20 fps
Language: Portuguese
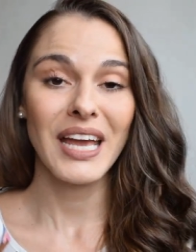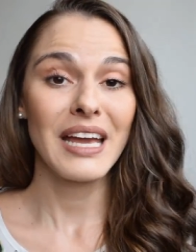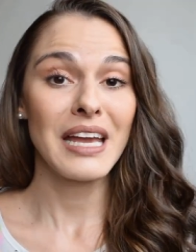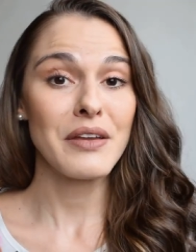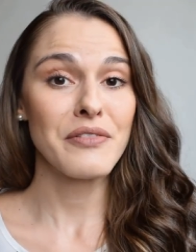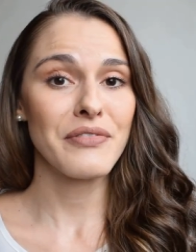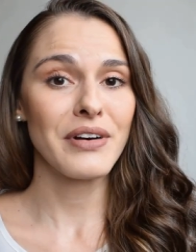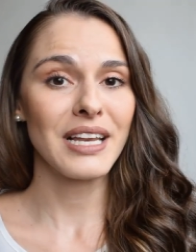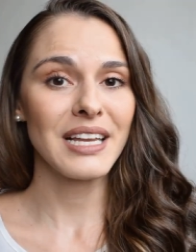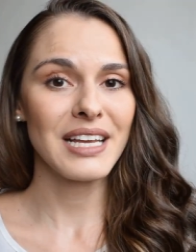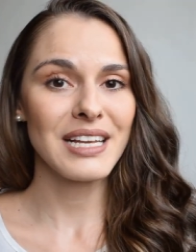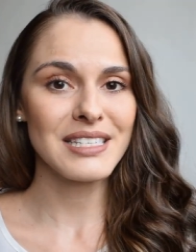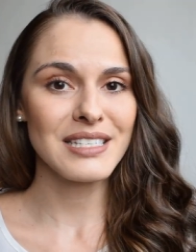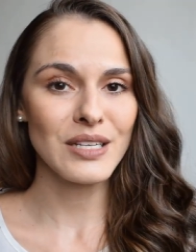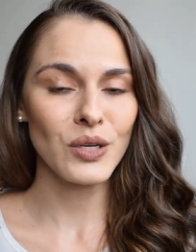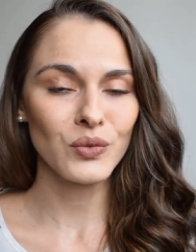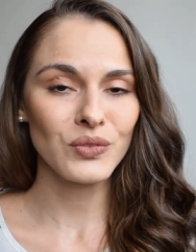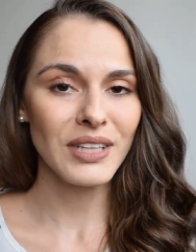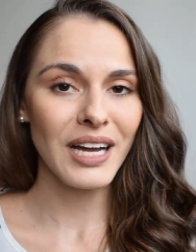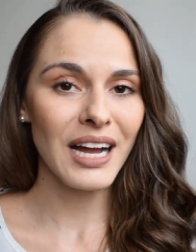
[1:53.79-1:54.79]
E vale
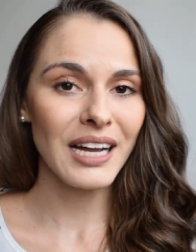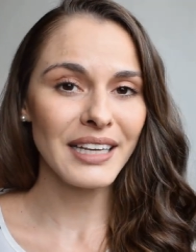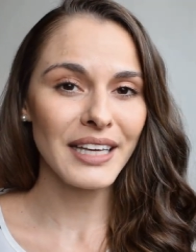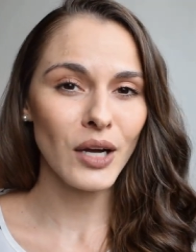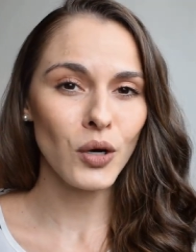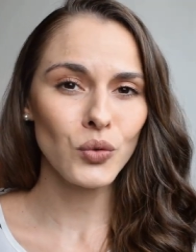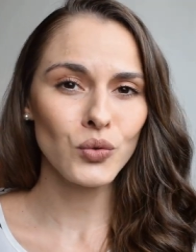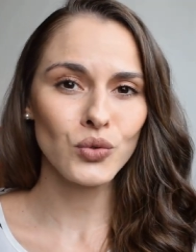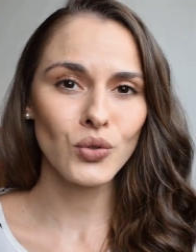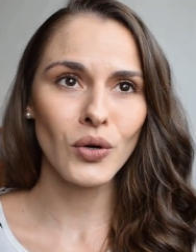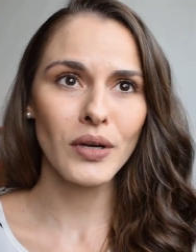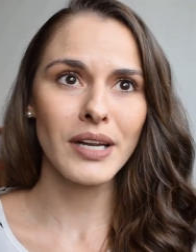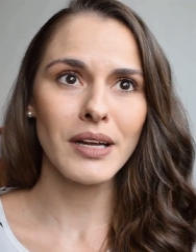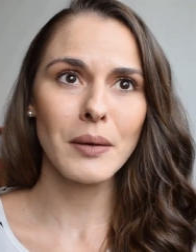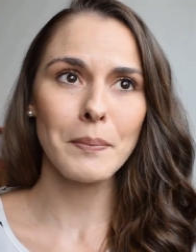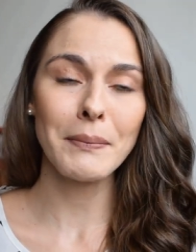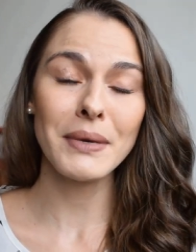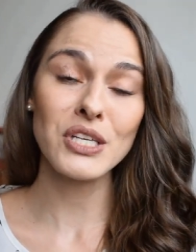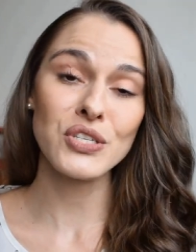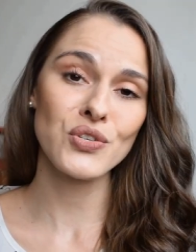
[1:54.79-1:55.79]
ressaltar que a
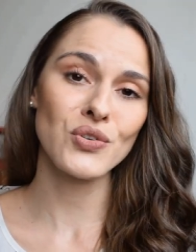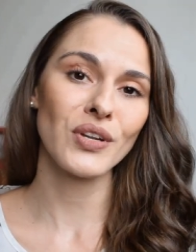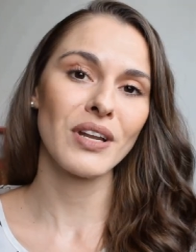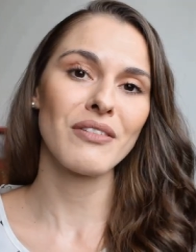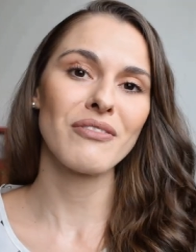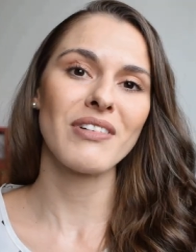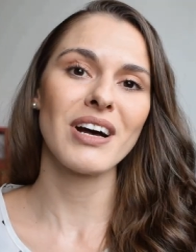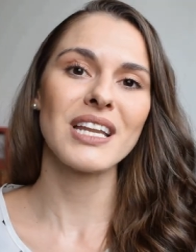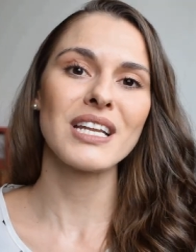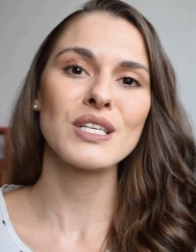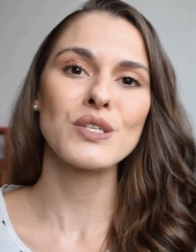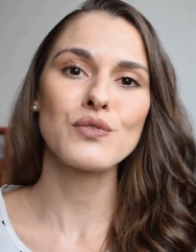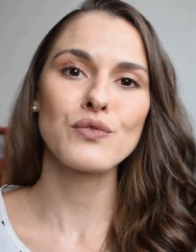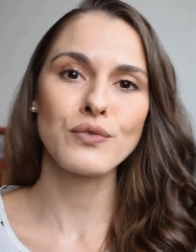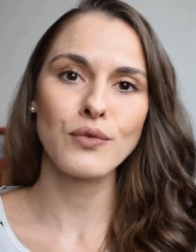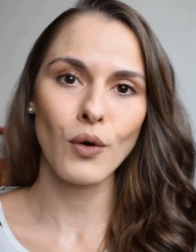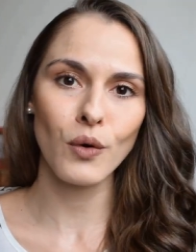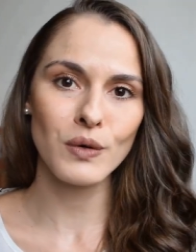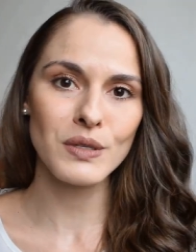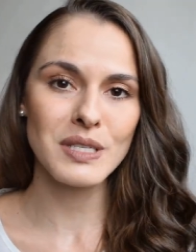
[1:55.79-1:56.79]
autora menciona várias
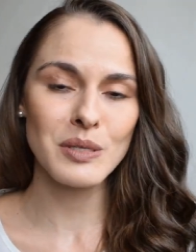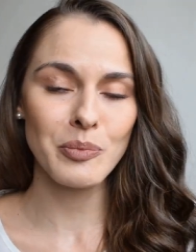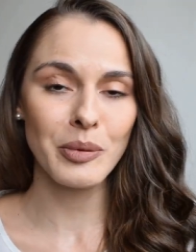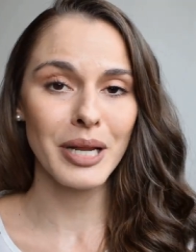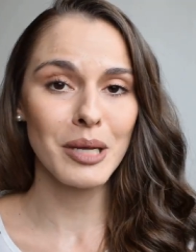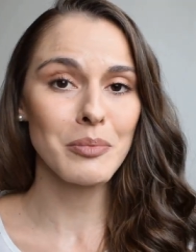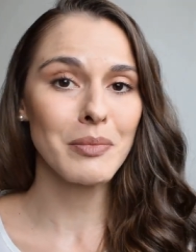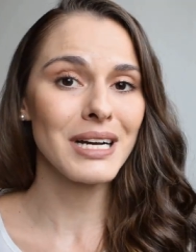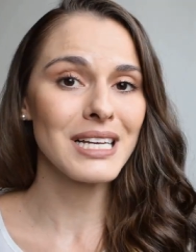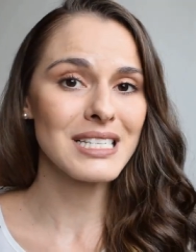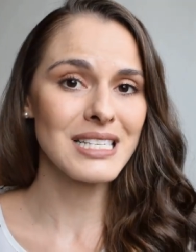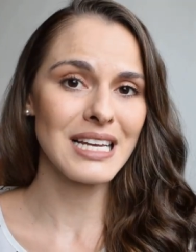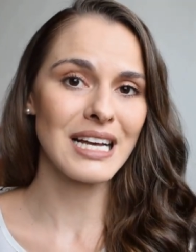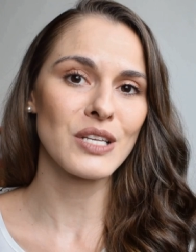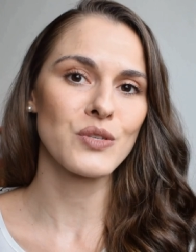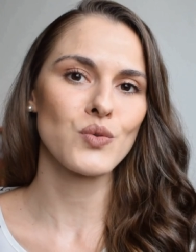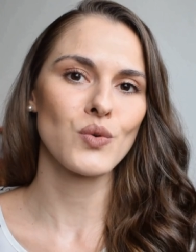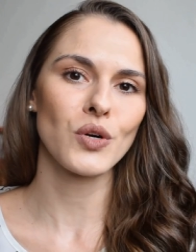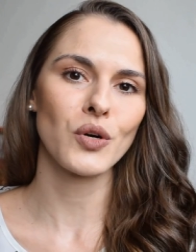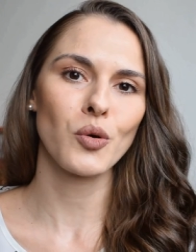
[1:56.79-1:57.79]
fontes para embasar
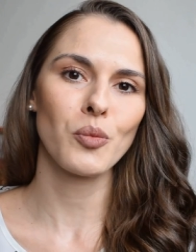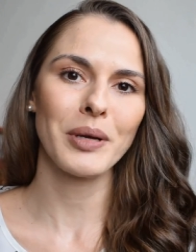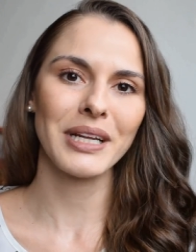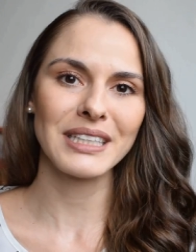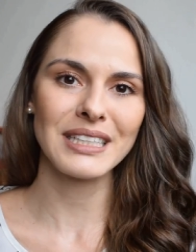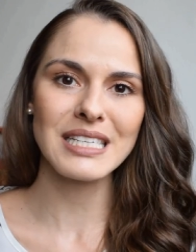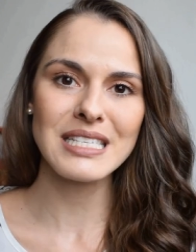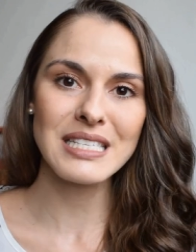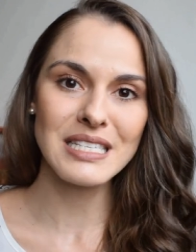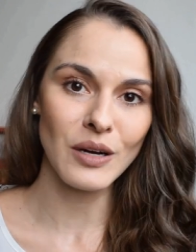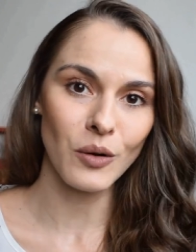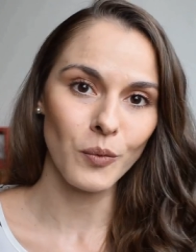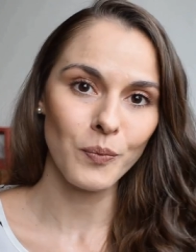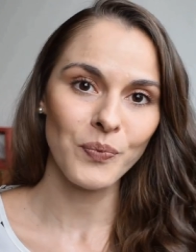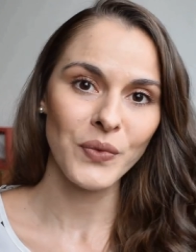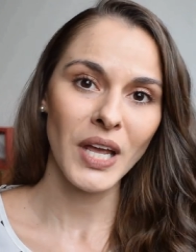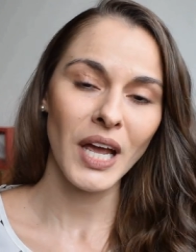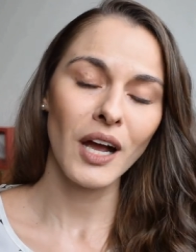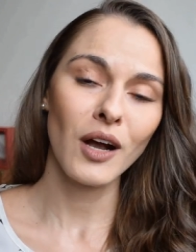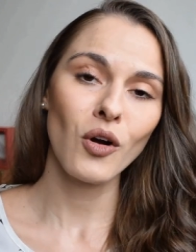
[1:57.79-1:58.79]
sua argumentação,
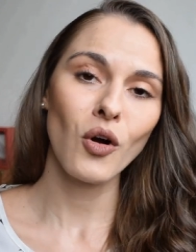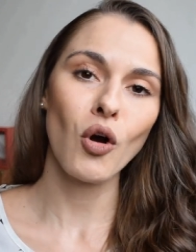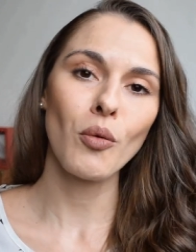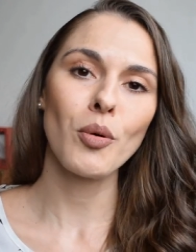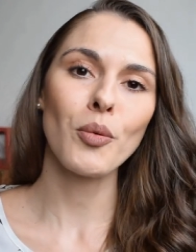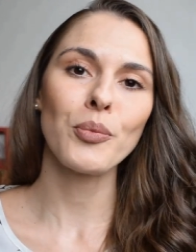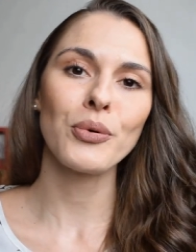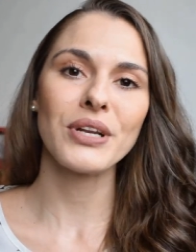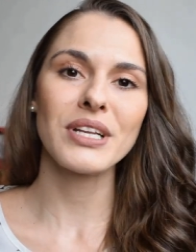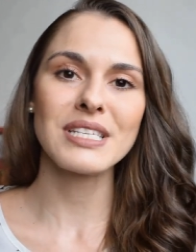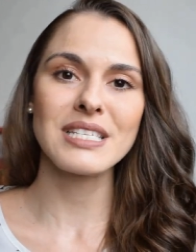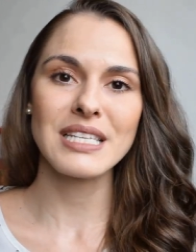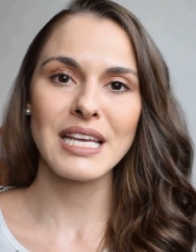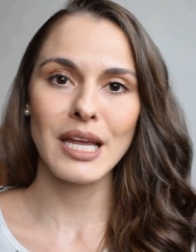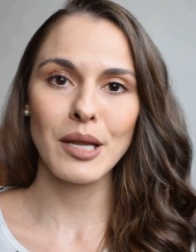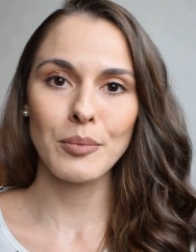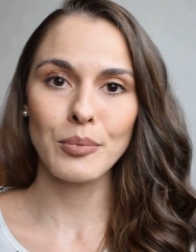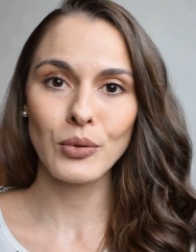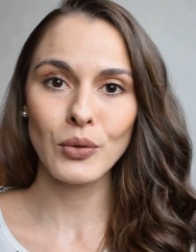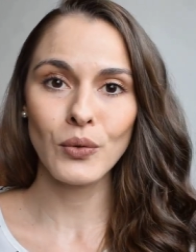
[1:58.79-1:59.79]
como por
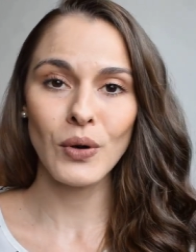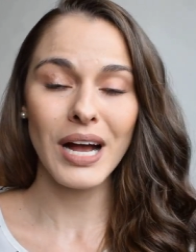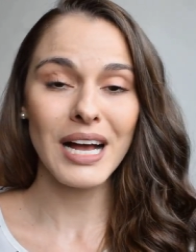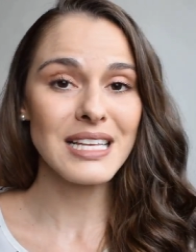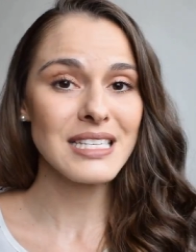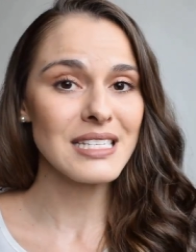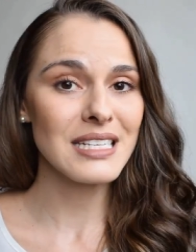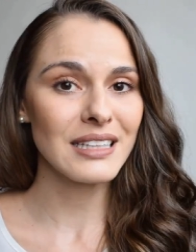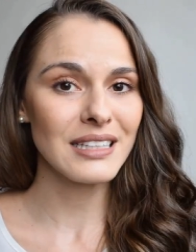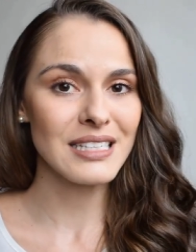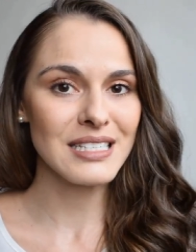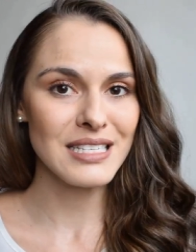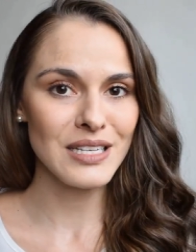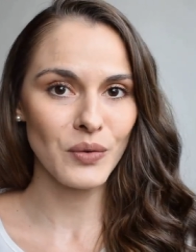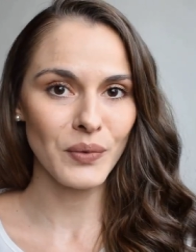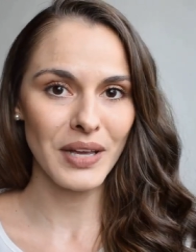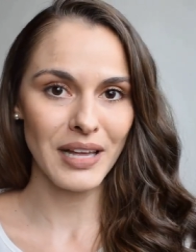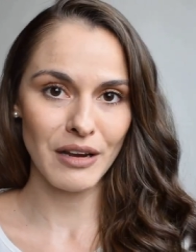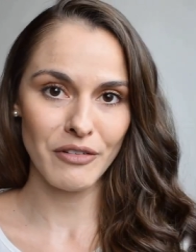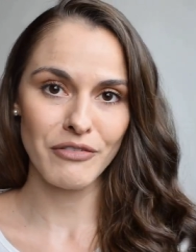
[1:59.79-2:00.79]
exemplo a
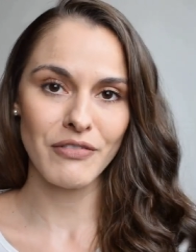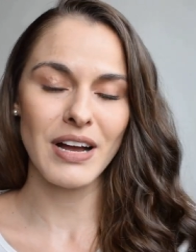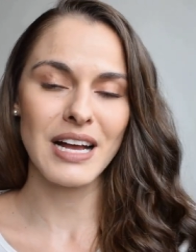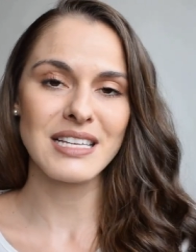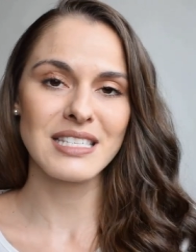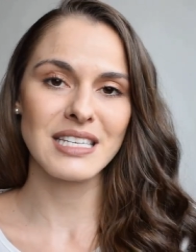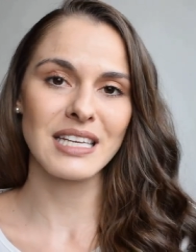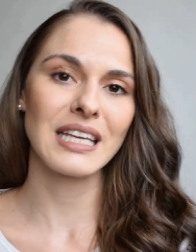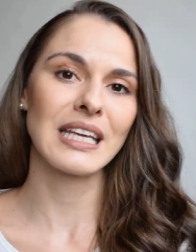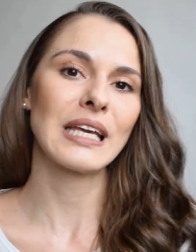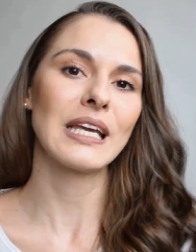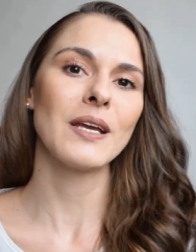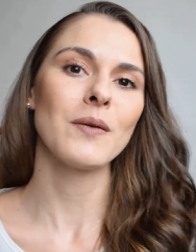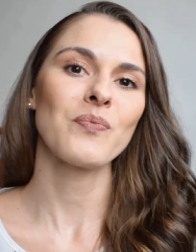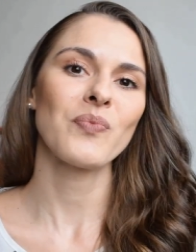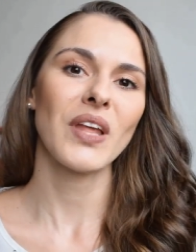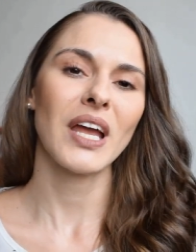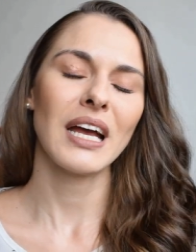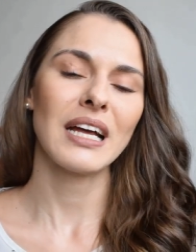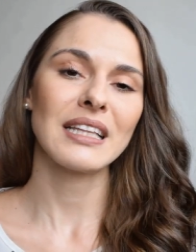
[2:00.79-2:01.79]
citação que ela faz aqui
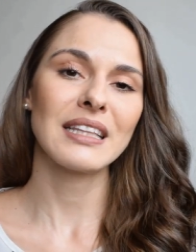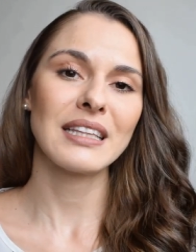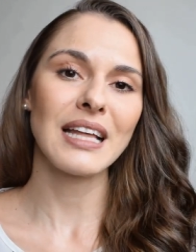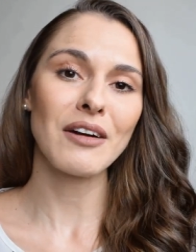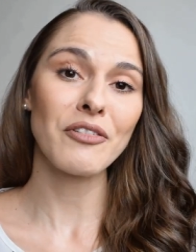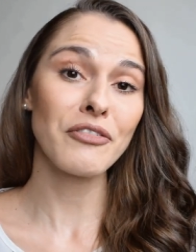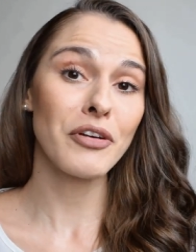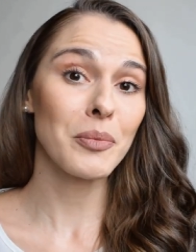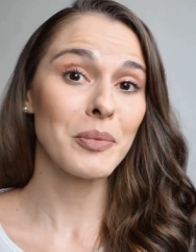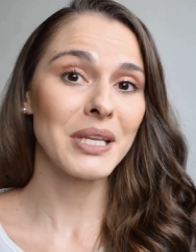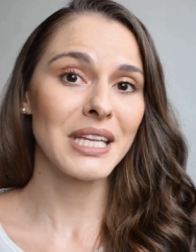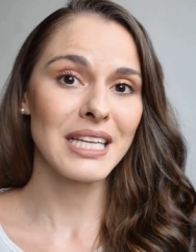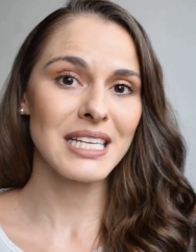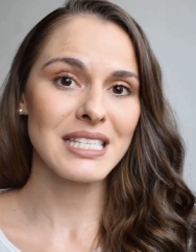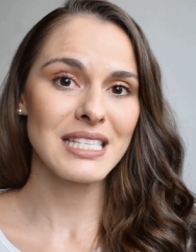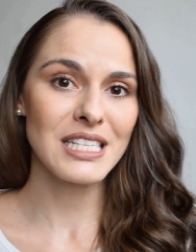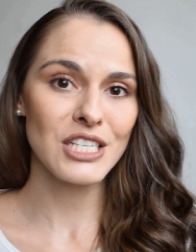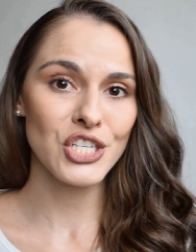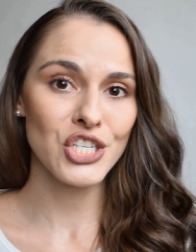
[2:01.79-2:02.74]
da feminista